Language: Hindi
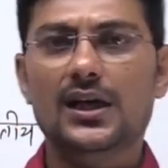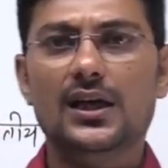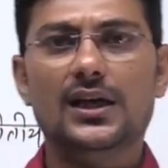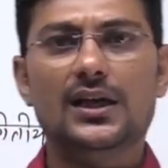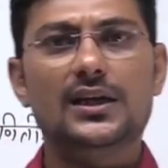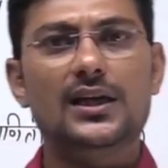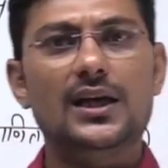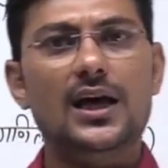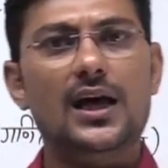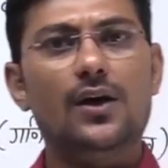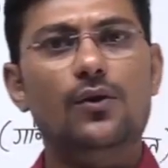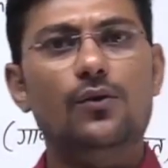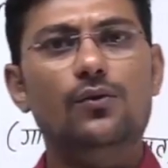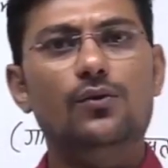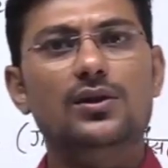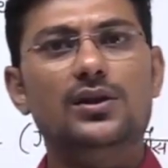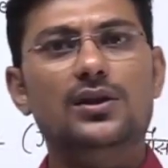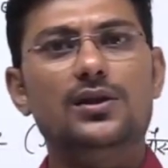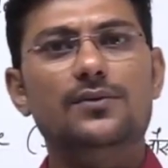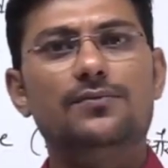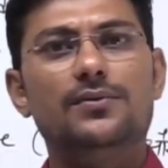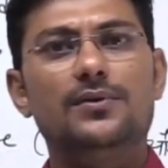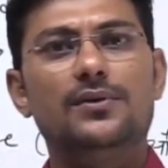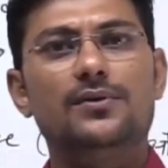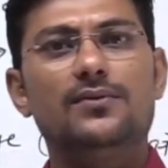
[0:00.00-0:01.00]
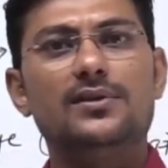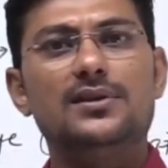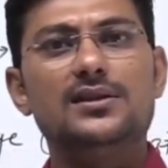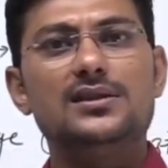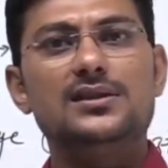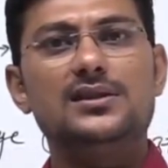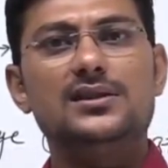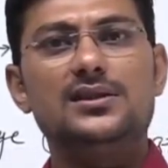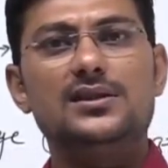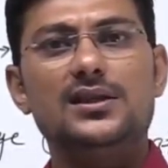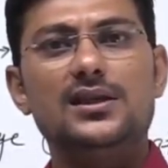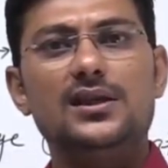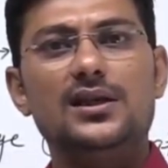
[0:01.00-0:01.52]
क्या उनकी
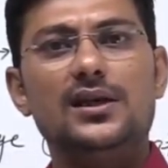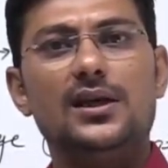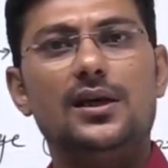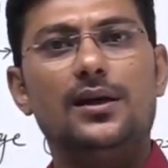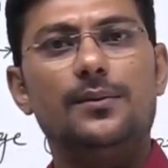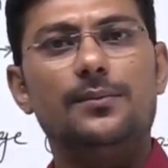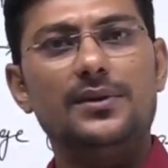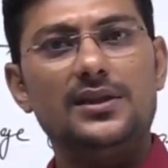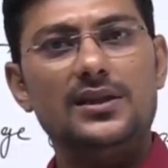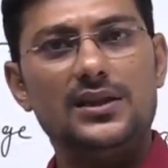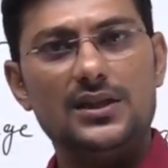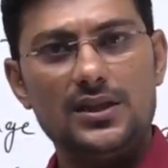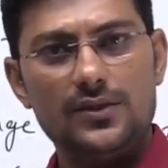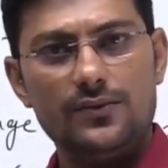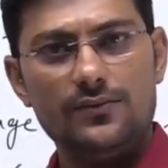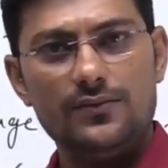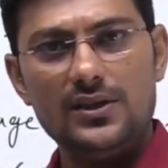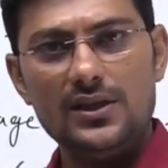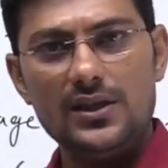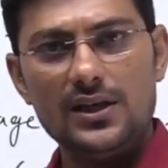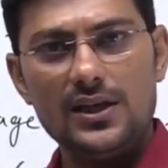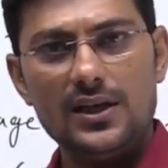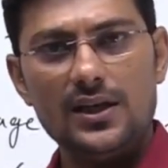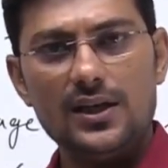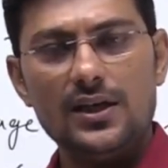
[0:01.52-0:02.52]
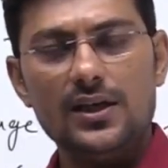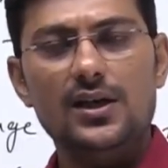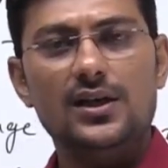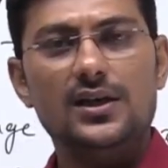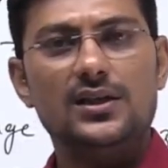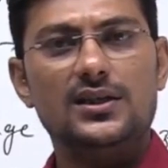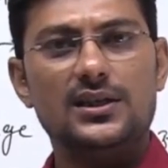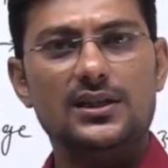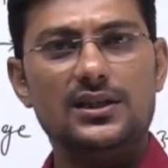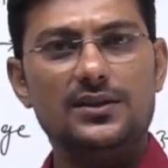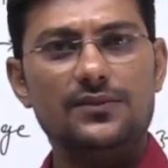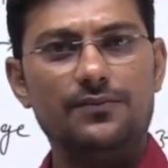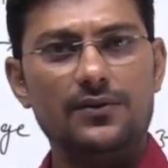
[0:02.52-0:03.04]
फ्रिक्वेंसी हमें दी हुई है
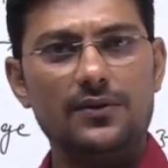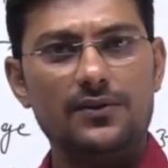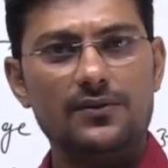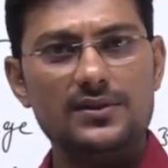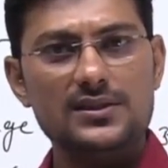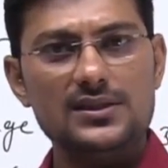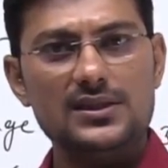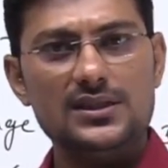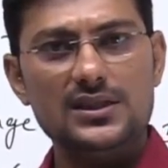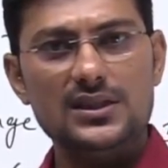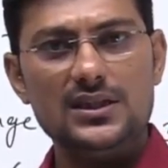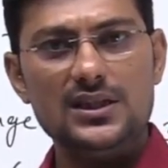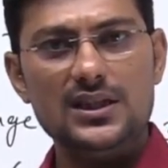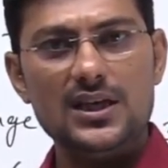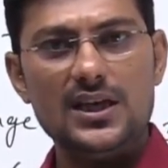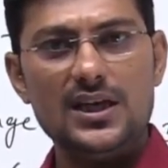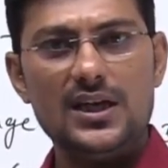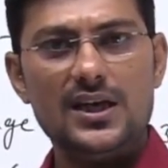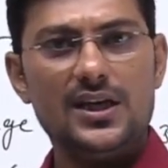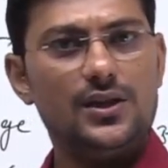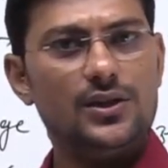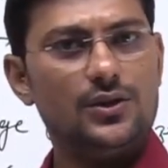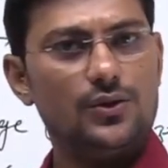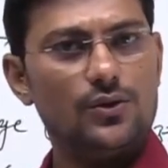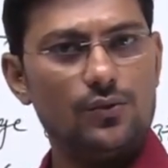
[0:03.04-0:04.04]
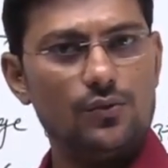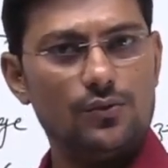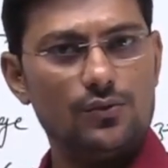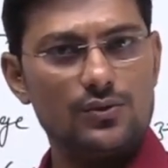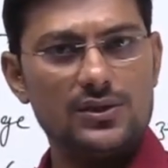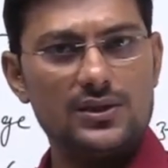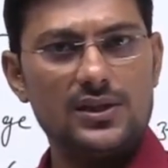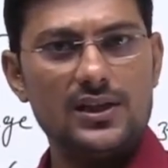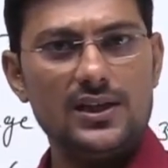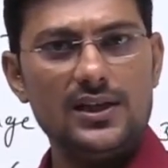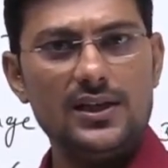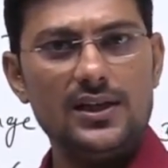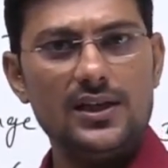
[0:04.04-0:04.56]
यदि फ्रिक्वेंसी दी है तो
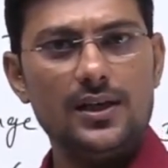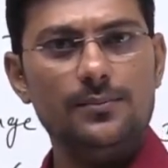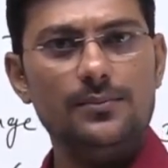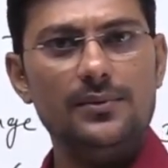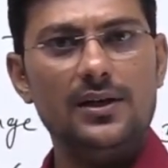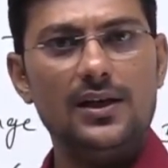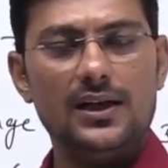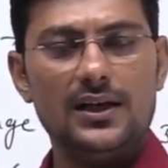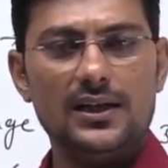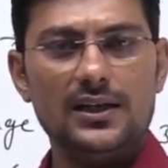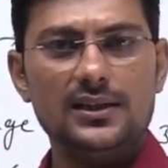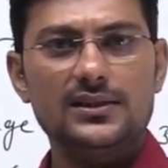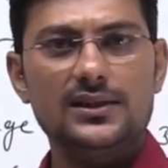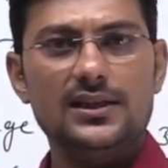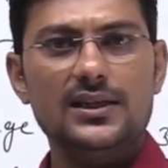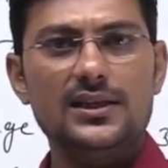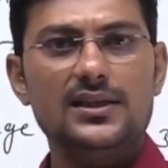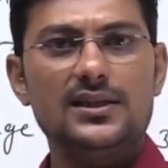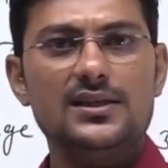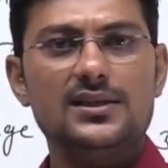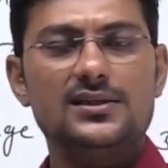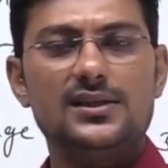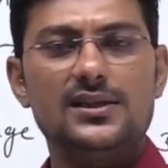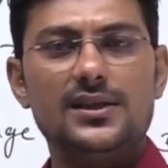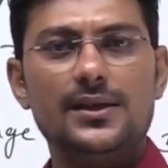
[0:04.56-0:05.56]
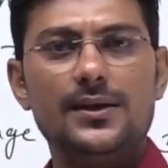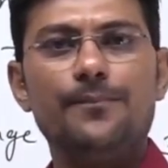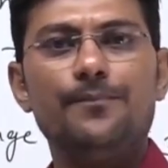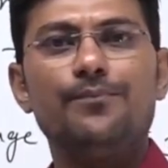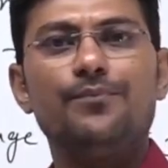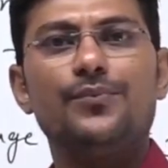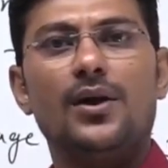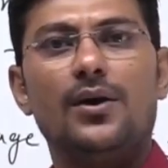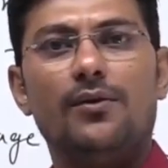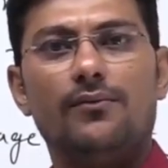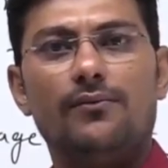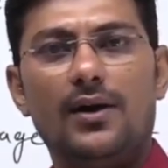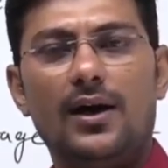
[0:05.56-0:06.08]
उसके लिए हम अलग तरीके से
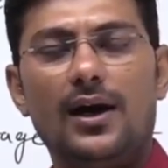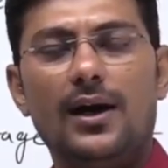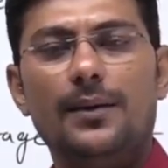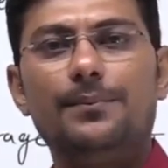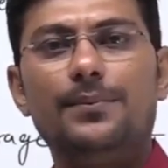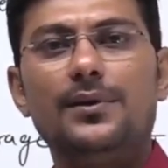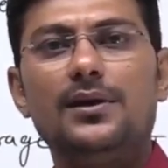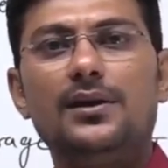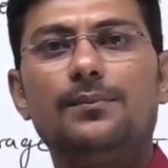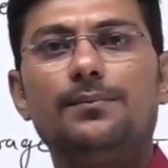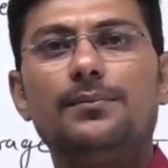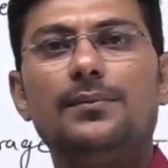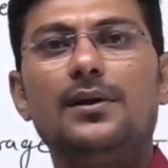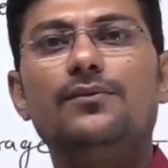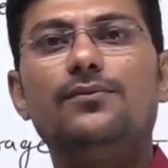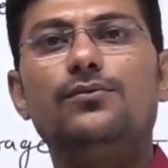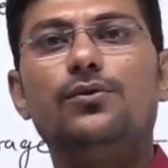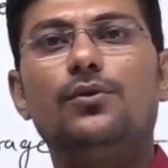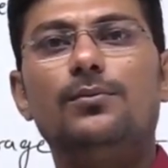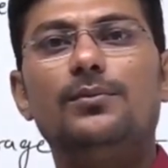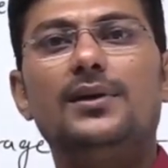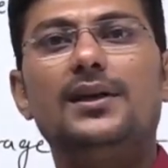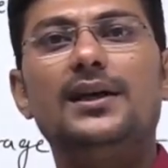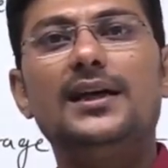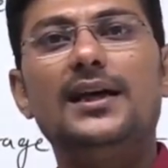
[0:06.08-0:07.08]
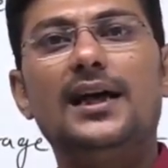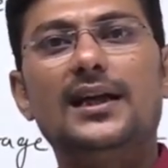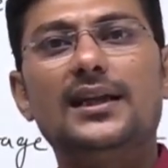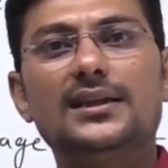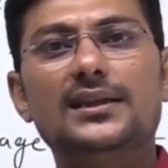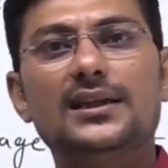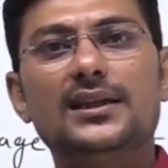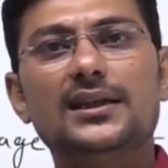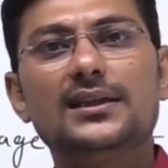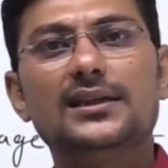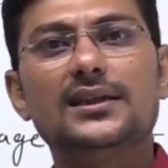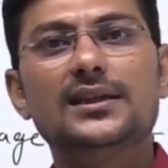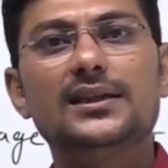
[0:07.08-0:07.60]
वहां पर अपना फॉर्मूला याद
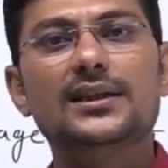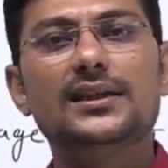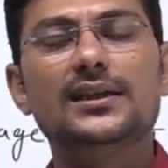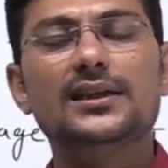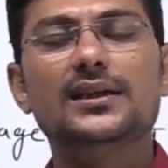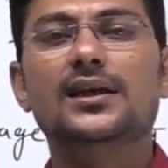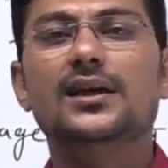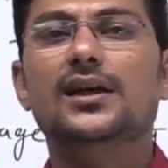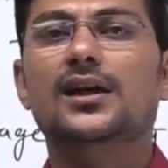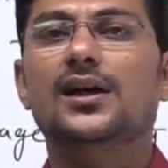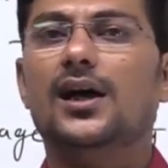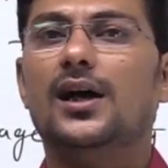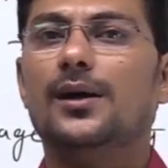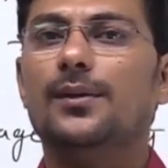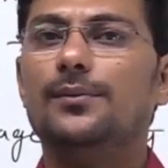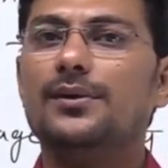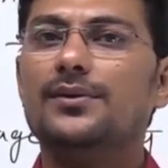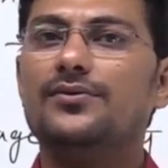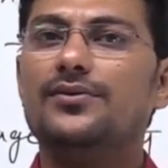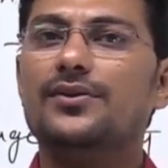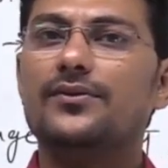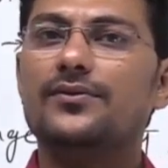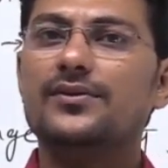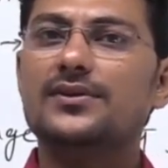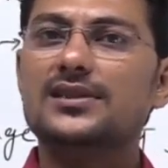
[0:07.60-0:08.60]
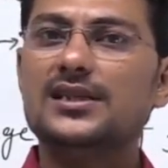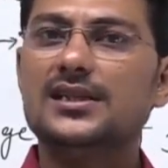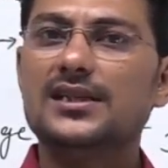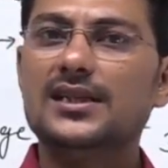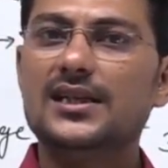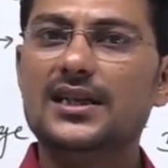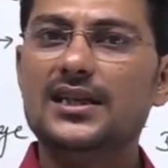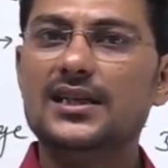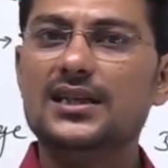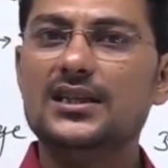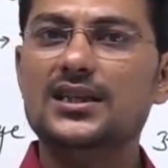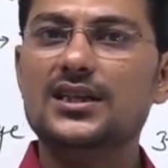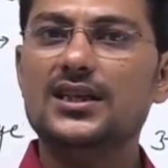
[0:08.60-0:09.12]
करते हैं हमें फ्रिक्वेंसी
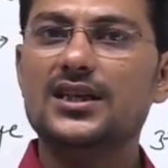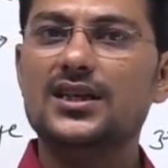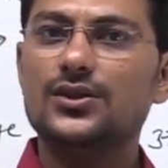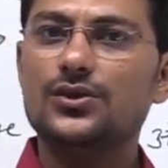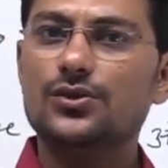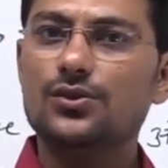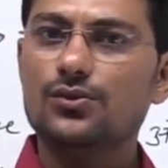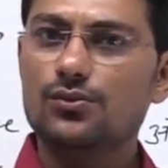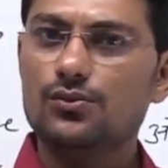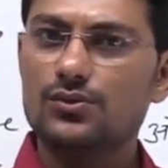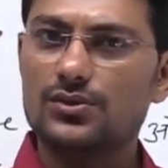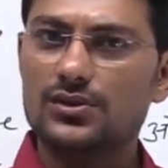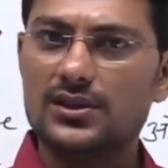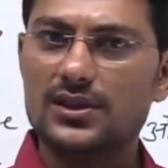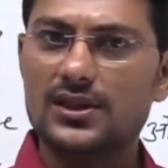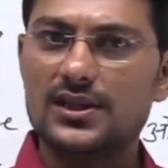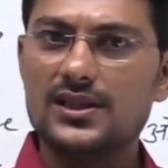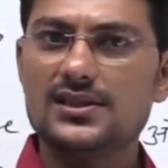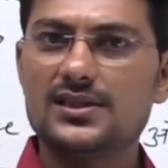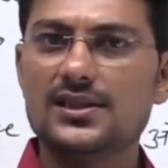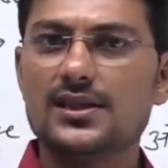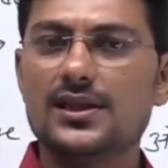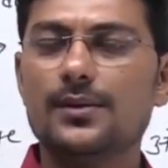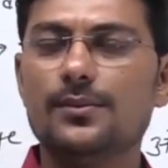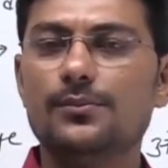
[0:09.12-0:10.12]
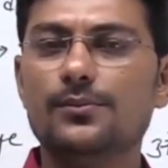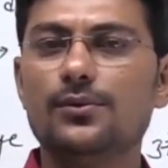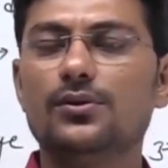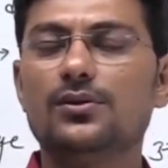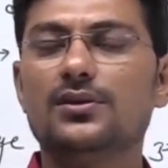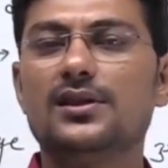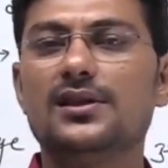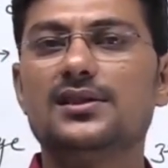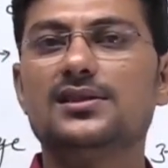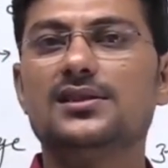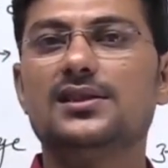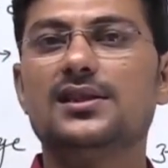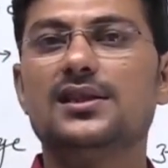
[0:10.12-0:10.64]
नहीं दी है तो उस तरह से हम लोग
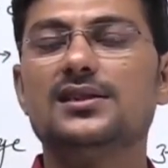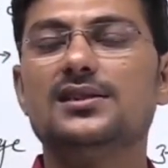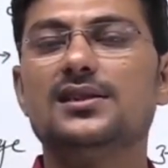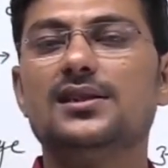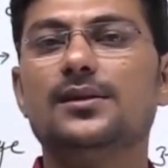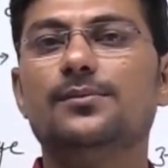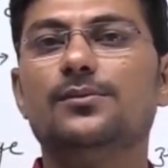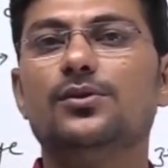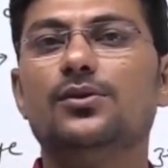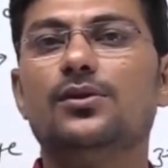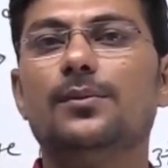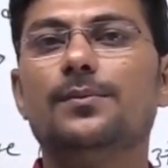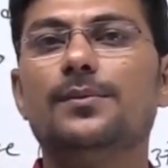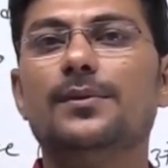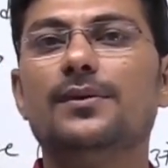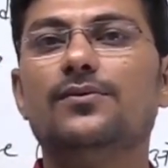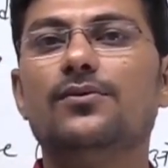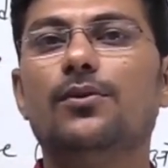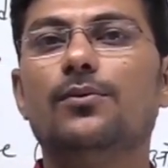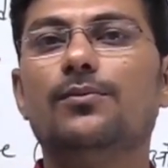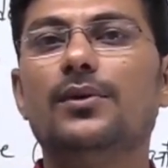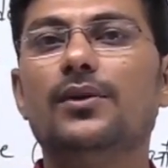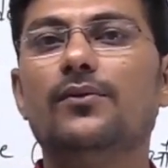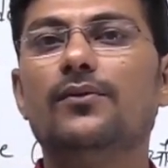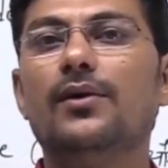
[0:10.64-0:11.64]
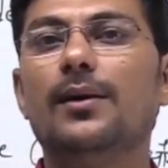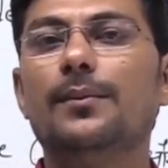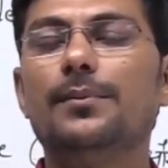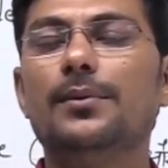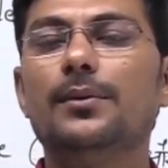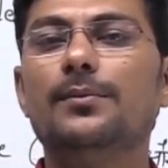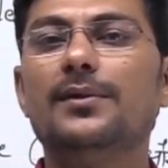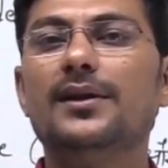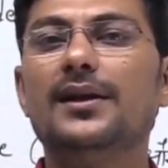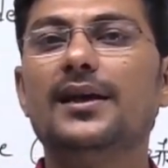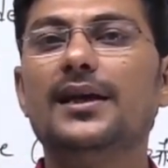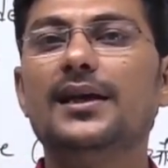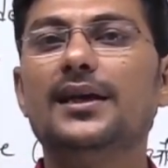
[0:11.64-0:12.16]
किस तरह से हम लोग अपना फॉर्मूला वहां पर
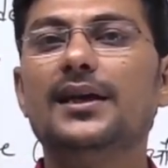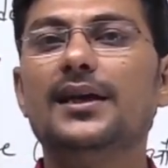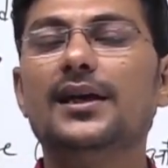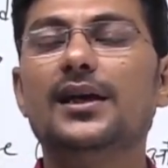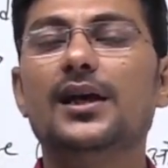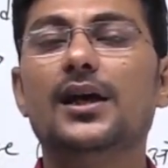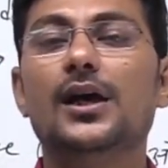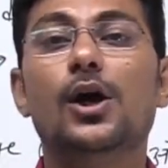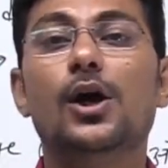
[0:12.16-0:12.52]
बनाएंगे